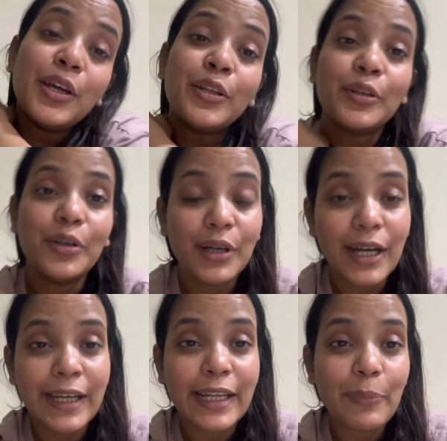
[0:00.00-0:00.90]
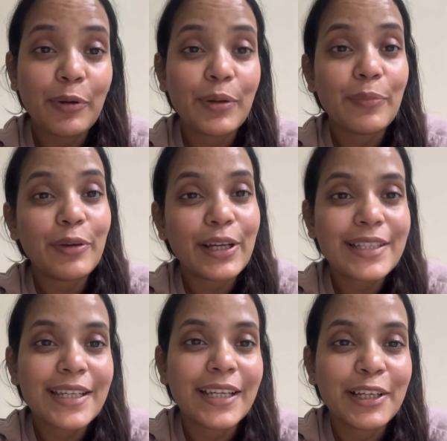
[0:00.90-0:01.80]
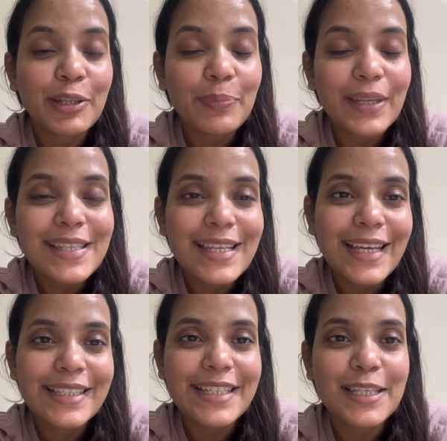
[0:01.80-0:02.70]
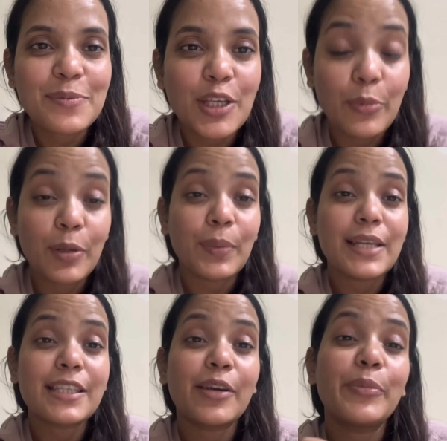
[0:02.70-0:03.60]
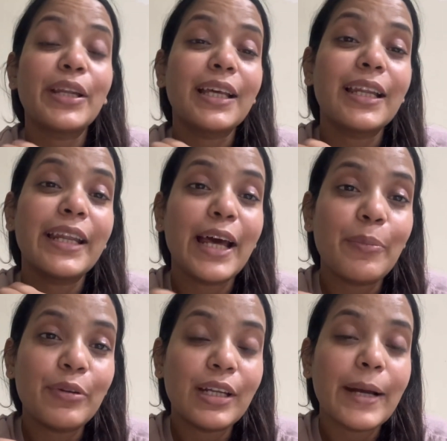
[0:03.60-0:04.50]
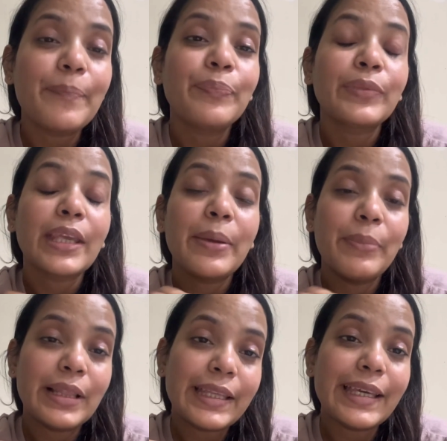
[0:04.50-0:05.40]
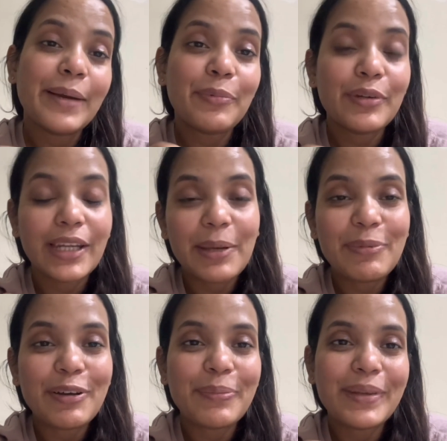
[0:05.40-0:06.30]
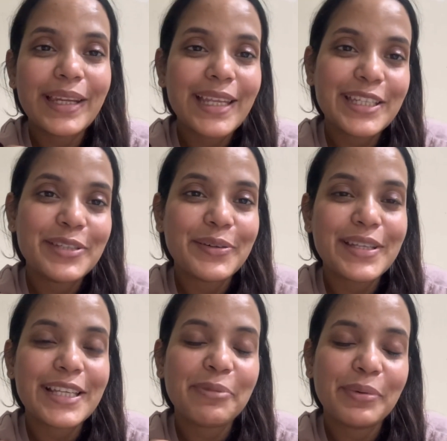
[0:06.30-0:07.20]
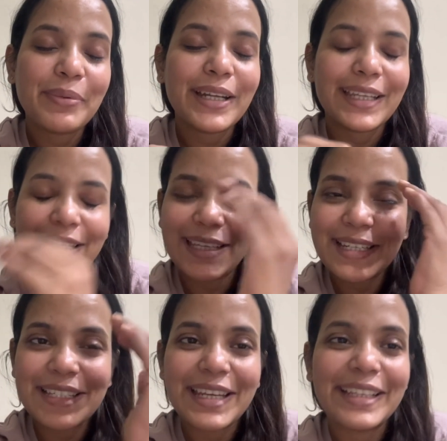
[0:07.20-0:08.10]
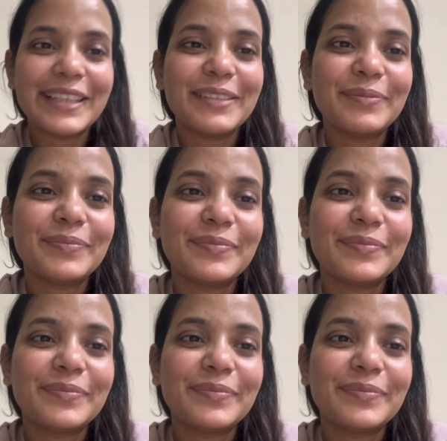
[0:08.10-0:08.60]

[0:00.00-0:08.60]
तो अगर आपको मेरा ब्लॉग अच्छा लगा तो प्लीज़ लाइक शेयर सब्सक्राइब एक प्यार से कमेंट करना ना भूलना मिलते हैं आपको नए ब्लॉग में नई चीज़ों के साथ बाबा टेक केयर जय हिंद